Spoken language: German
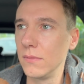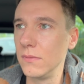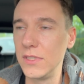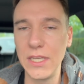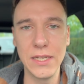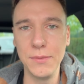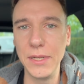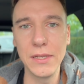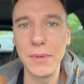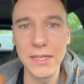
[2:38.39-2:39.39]
ein
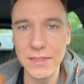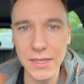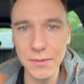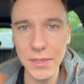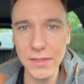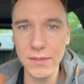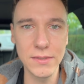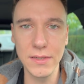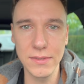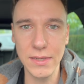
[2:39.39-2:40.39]
Zentimeter mal ein Zentimeter
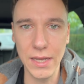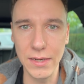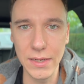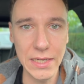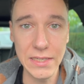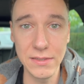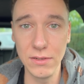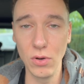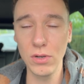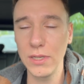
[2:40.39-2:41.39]
ist jetzt kein
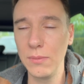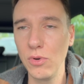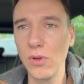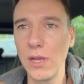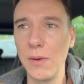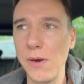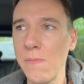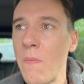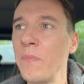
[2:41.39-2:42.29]
Riesenloch da im Rücken, aber